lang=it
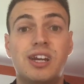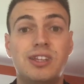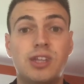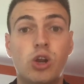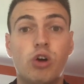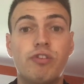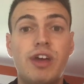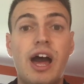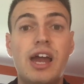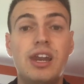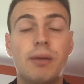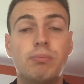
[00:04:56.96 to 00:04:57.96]
39
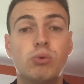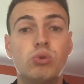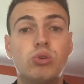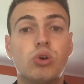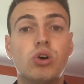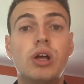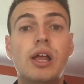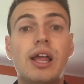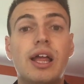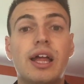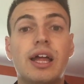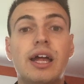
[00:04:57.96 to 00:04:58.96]
anni, appunto
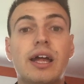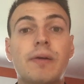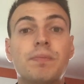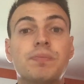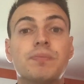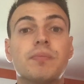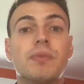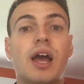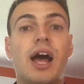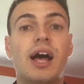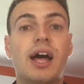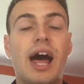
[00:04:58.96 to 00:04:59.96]
ehm,
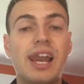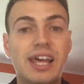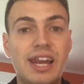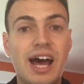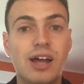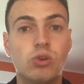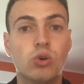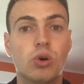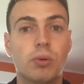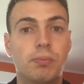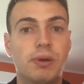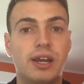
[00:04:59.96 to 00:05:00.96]
ha
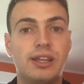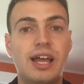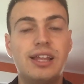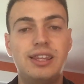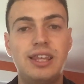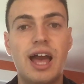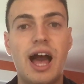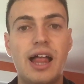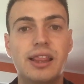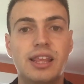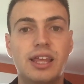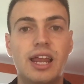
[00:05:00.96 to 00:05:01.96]
allenato per tanti
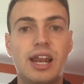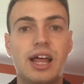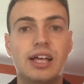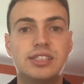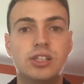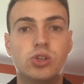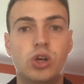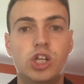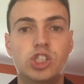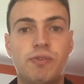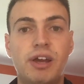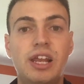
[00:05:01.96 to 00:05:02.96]
anni nel settore
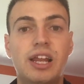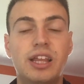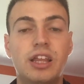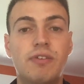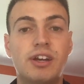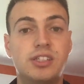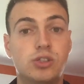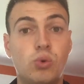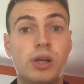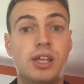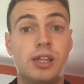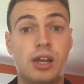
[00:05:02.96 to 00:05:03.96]
giovanile di diverse
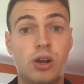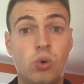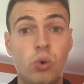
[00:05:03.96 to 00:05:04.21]
squadre, tra